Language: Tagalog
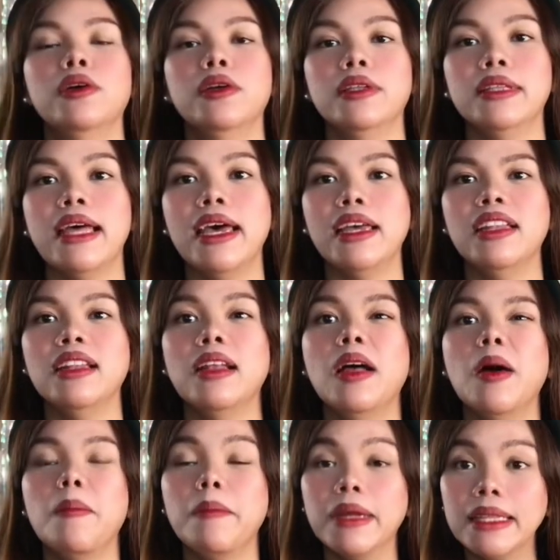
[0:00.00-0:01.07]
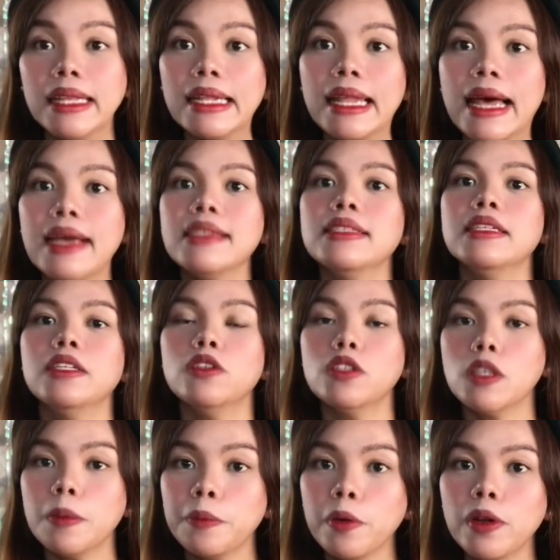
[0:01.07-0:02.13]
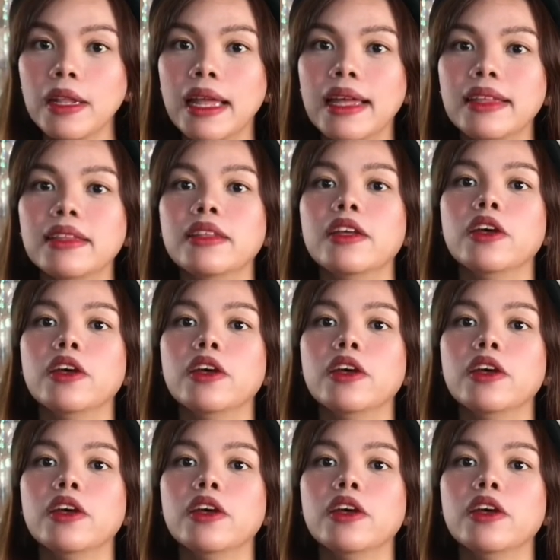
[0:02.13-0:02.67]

Dahil madalas dito sa Poland,